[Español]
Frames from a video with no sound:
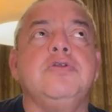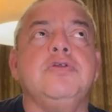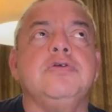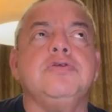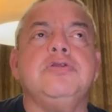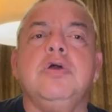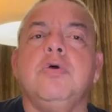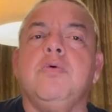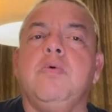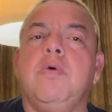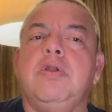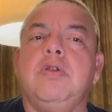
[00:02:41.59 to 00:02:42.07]

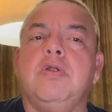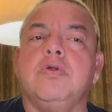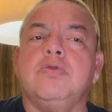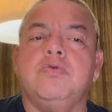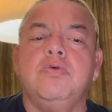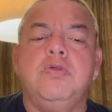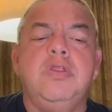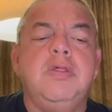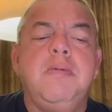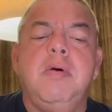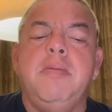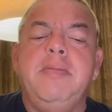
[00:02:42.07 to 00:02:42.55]
Entonces, cuando
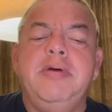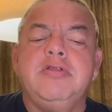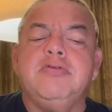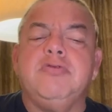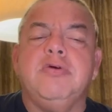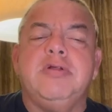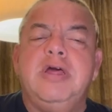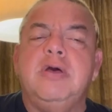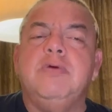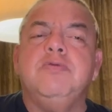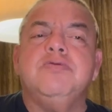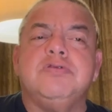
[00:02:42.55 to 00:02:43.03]
tú de
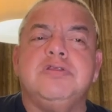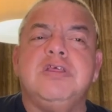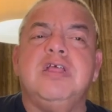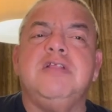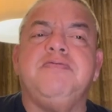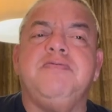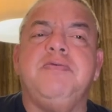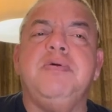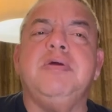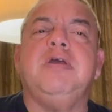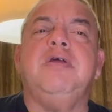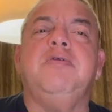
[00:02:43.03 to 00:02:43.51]
momento eres un
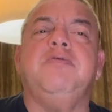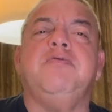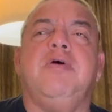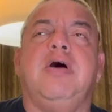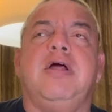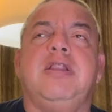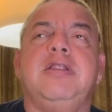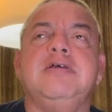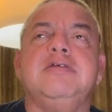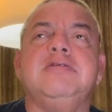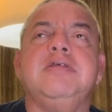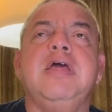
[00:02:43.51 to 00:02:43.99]
Seth freaking
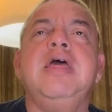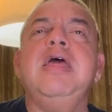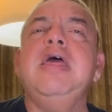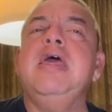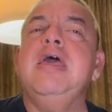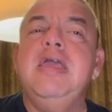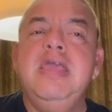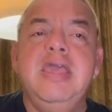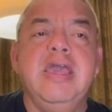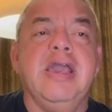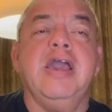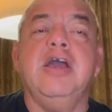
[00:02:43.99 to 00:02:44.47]
Rollins
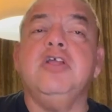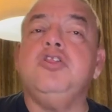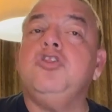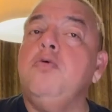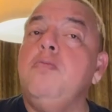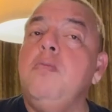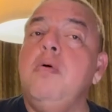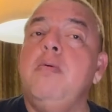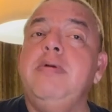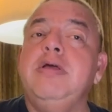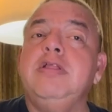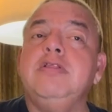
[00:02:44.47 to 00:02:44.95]
y en
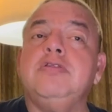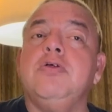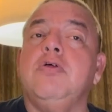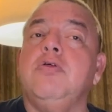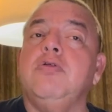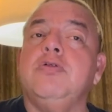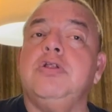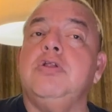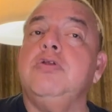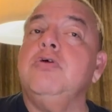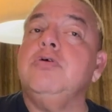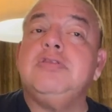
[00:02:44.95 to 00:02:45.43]
estos momentos
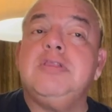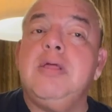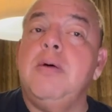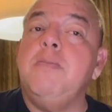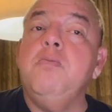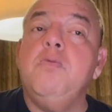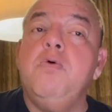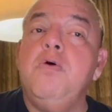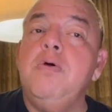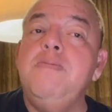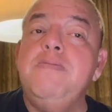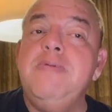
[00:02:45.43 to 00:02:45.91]
donde no está
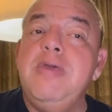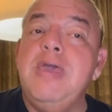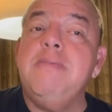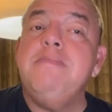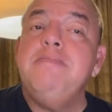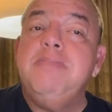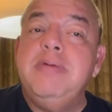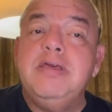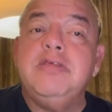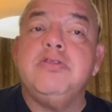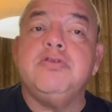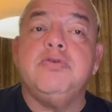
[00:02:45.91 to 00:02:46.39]
muy
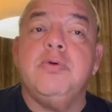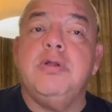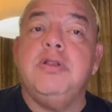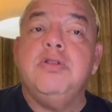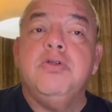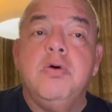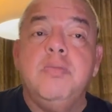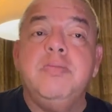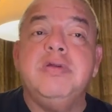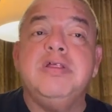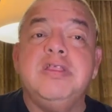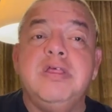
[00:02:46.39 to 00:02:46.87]
bien visto el
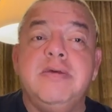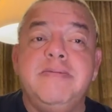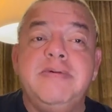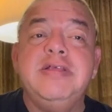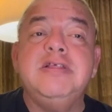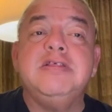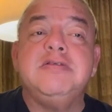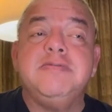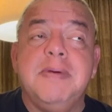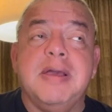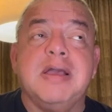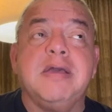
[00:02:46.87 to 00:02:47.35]
nombre de
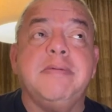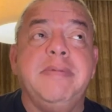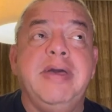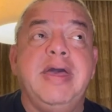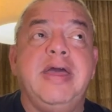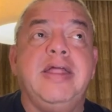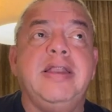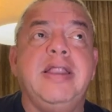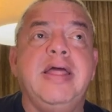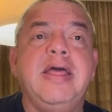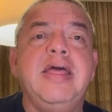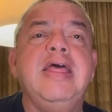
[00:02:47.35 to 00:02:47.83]
Vince
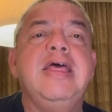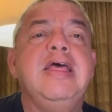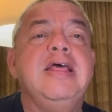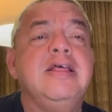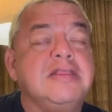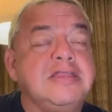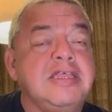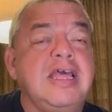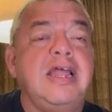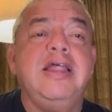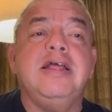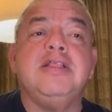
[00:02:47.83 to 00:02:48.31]
McMahon,
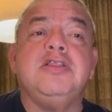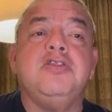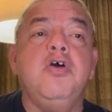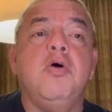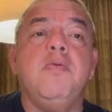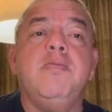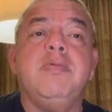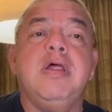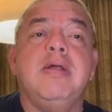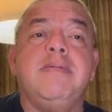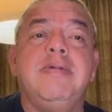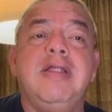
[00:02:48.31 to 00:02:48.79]
sale este
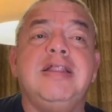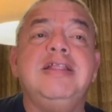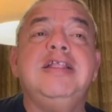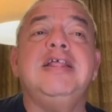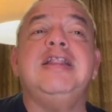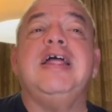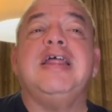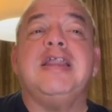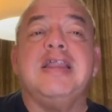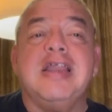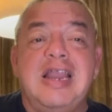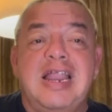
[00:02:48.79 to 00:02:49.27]
hombre a hablar de
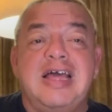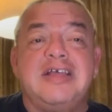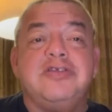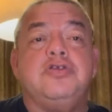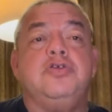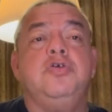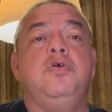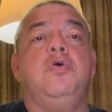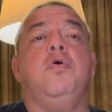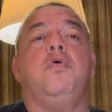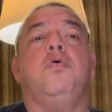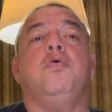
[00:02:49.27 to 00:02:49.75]
la
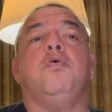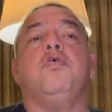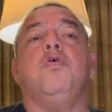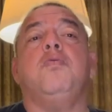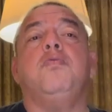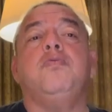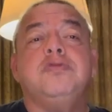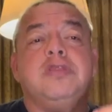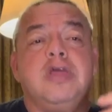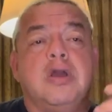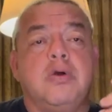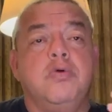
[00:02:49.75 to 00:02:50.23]
relación,
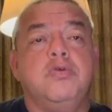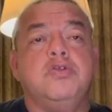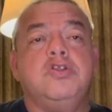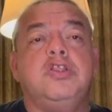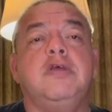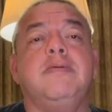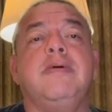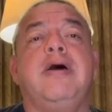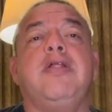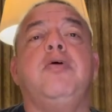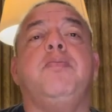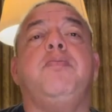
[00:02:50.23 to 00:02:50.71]
cómo se ha
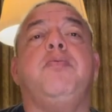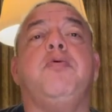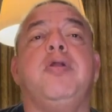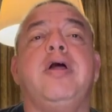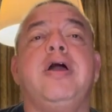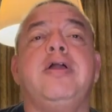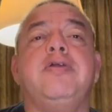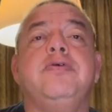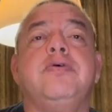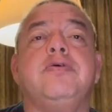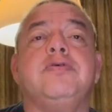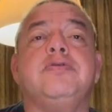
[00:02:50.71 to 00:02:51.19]
cultivado por
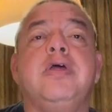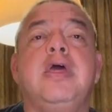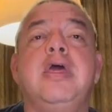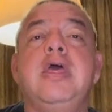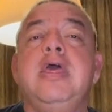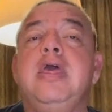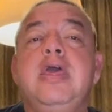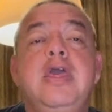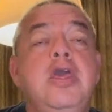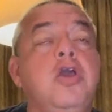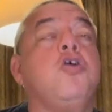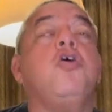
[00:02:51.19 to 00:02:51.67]
años
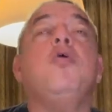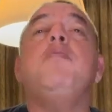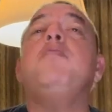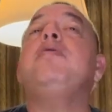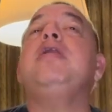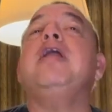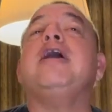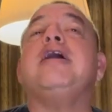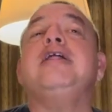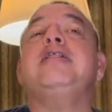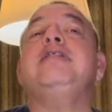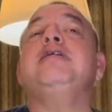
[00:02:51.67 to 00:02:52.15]
y cómo
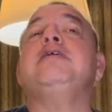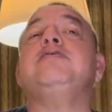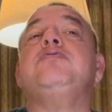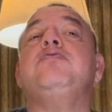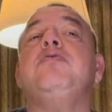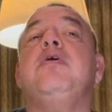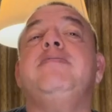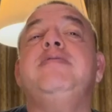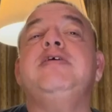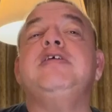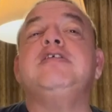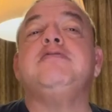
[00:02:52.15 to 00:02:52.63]
le
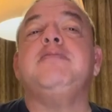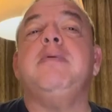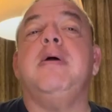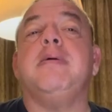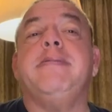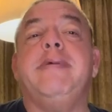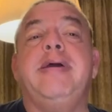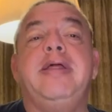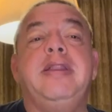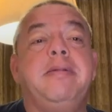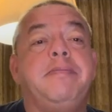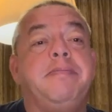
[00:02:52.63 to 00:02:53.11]
agradeció a Vince
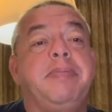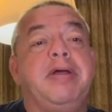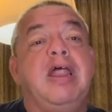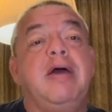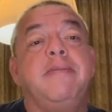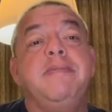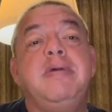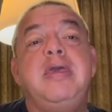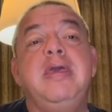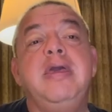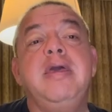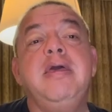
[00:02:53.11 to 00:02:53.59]
McMahon,
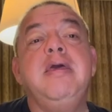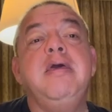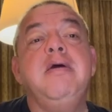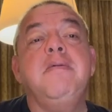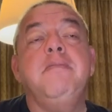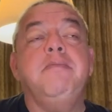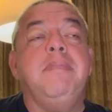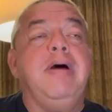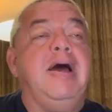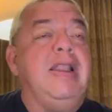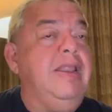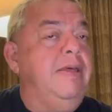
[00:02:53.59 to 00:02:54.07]
para mí
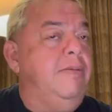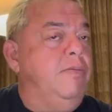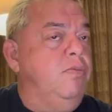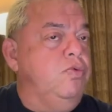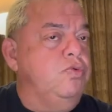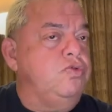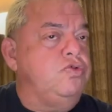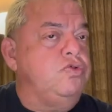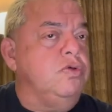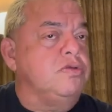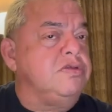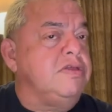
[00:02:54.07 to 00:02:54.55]
vale
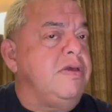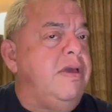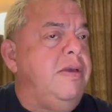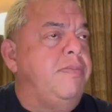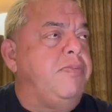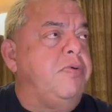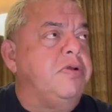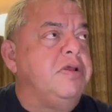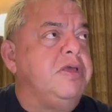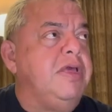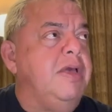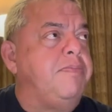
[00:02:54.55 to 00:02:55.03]
mucho. ¿Sabes
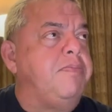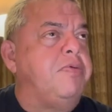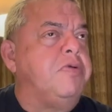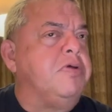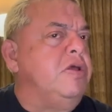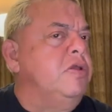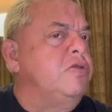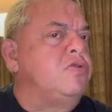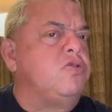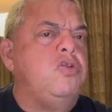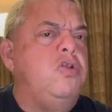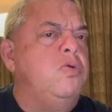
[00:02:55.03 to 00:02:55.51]
por qué?
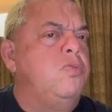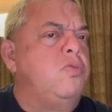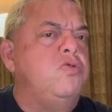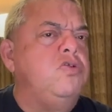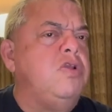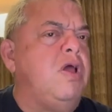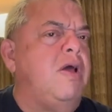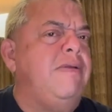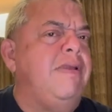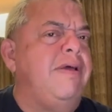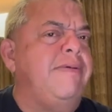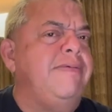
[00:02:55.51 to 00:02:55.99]
Porque todo el
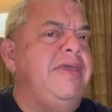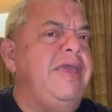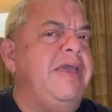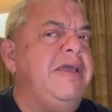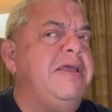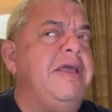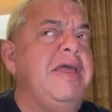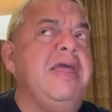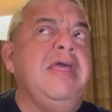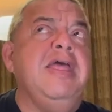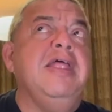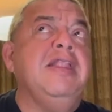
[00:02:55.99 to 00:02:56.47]
mundo habla
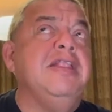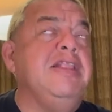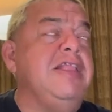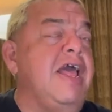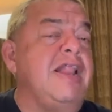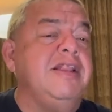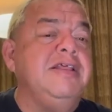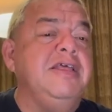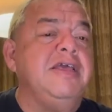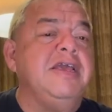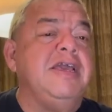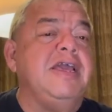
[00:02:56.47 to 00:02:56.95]
bien de
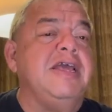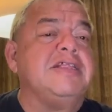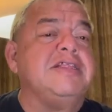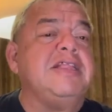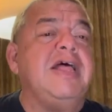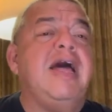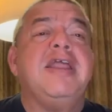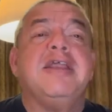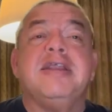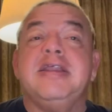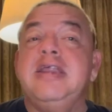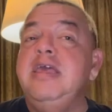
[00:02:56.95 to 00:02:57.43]
alguien que
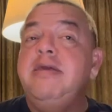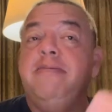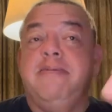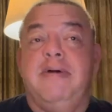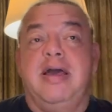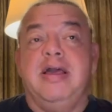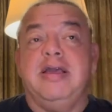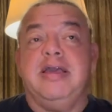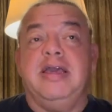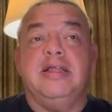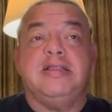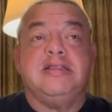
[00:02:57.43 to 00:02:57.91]
está
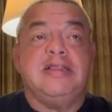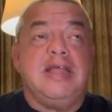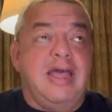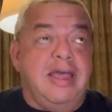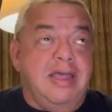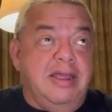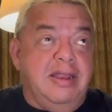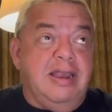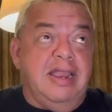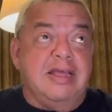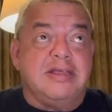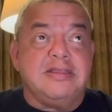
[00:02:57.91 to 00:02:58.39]
arriba, que
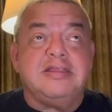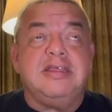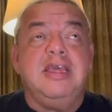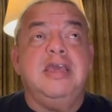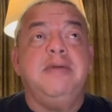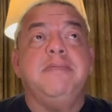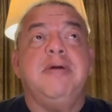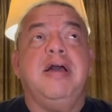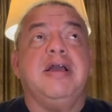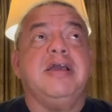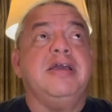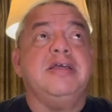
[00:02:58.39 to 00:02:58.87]
está en la
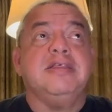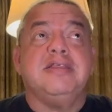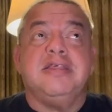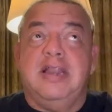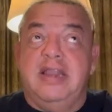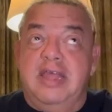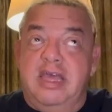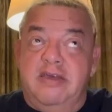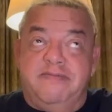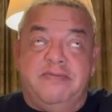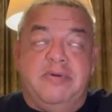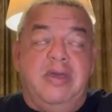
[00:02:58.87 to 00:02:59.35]
cima, que es
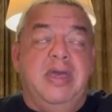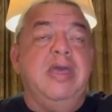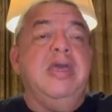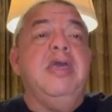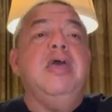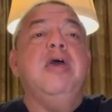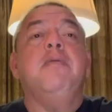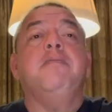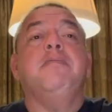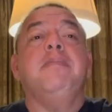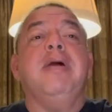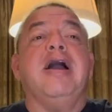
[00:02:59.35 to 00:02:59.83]
el jefe
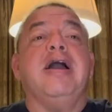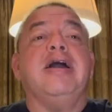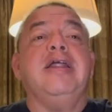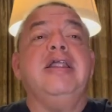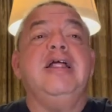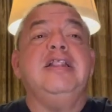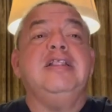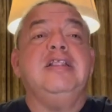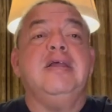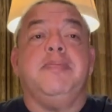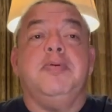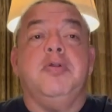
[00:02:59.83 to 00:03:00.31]
más
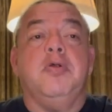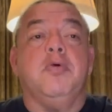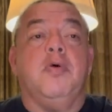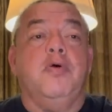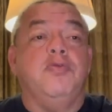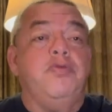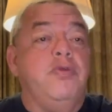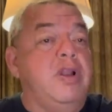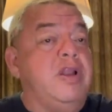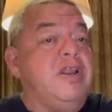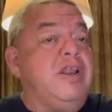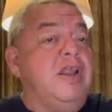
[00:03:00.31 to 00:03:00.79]
grande, pero
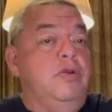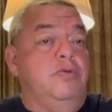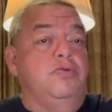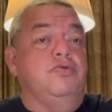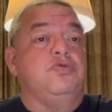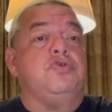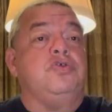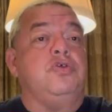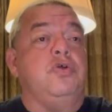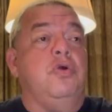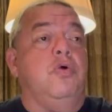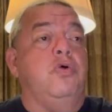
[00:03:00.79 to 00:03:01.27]
cuando él
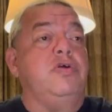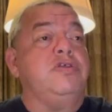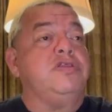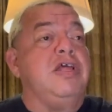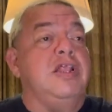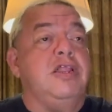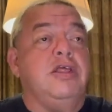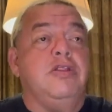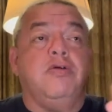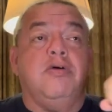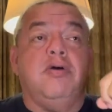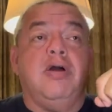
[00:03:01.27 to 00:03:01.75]
renunció, y
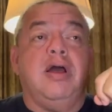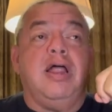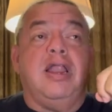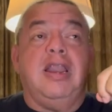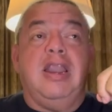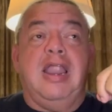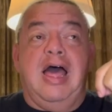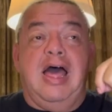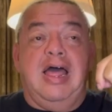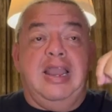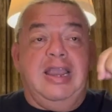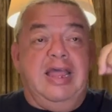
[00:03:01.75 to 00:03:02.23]
salieron las